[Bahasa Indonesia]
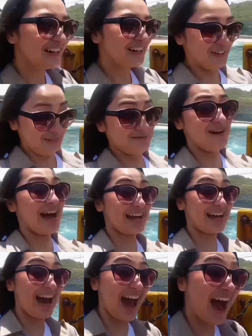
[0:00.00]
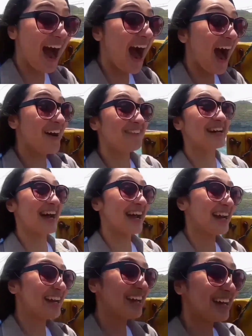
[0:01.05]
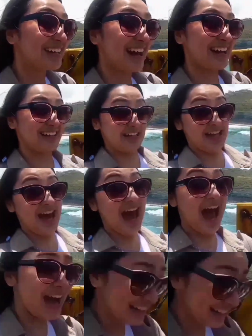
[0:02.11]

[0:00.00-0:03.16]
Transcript: bertemu Memes. Aku punya sesuatu buat kamu,